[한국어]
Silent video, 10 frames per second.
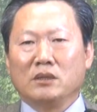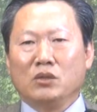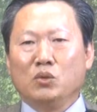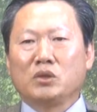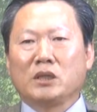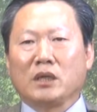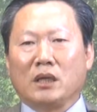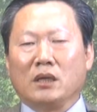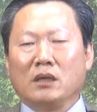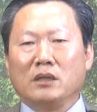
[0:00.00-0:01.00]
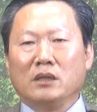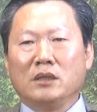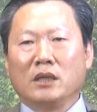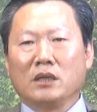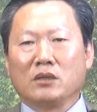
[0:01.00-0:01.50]
육체가
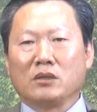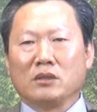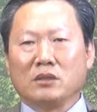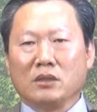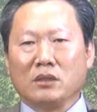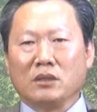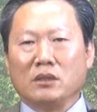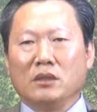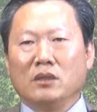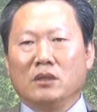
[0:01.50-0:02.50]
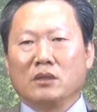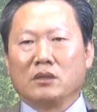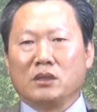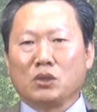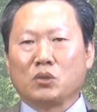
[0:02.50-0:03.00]
인간의 어떤 그,
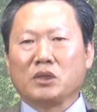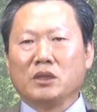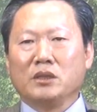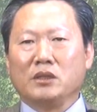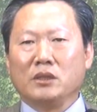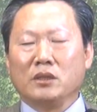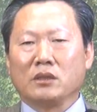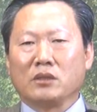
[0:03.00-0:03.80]
그 세속적인